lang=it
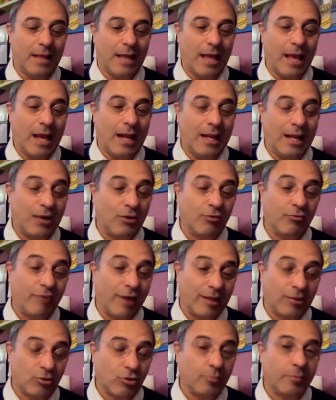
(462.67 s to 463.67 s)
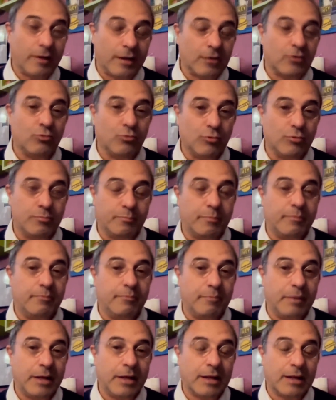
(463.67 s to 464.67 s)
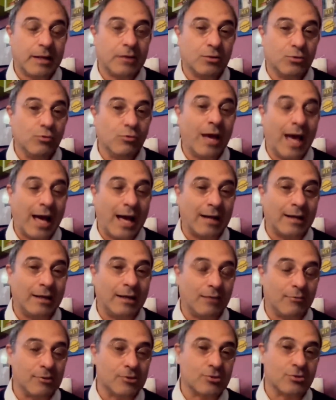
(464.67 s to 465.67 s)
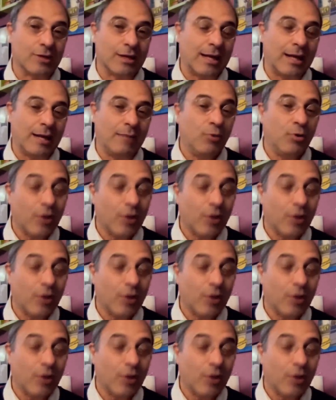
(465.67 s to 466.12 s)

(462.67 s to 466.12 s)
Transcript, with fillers: e l'hanno fatto per, du- per due anni questo canale,